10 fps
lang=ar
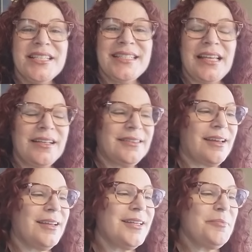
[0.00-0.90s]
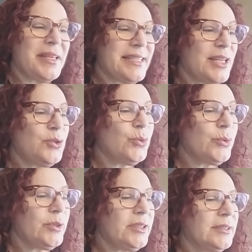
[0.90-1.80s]
برج السرطان مساء
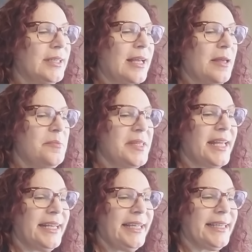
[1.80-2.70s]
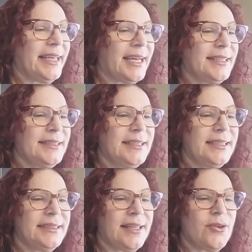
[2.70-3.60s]
النور بدنا نحكي عن
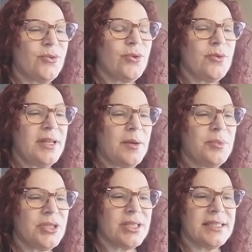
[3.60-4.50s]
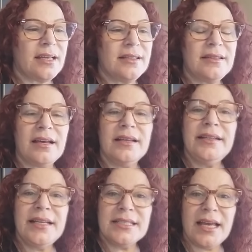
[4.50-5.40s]
التارو لبرج
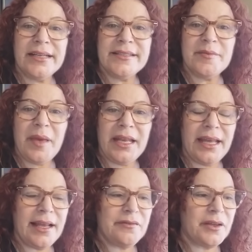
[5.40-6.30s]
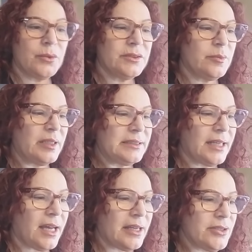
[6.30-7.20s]
السرطان لشهر 8
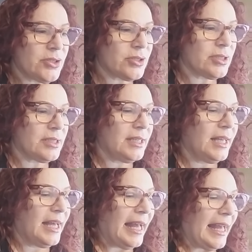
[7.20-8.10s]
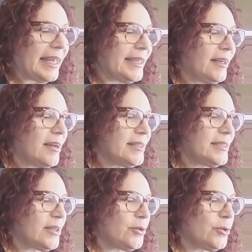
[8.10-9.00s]
2018 قراءة
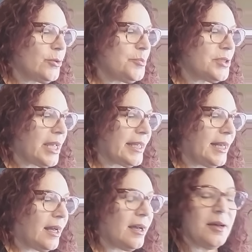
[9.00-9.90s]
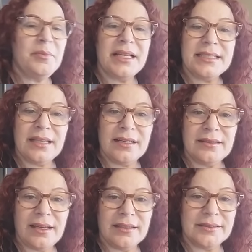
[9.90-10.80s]
تارو بشكل عام
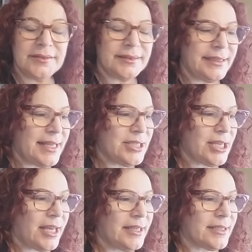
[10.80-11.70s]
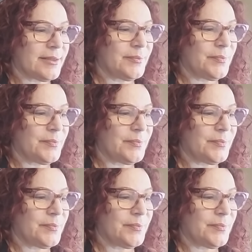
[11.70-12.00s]
للسرطان للشهر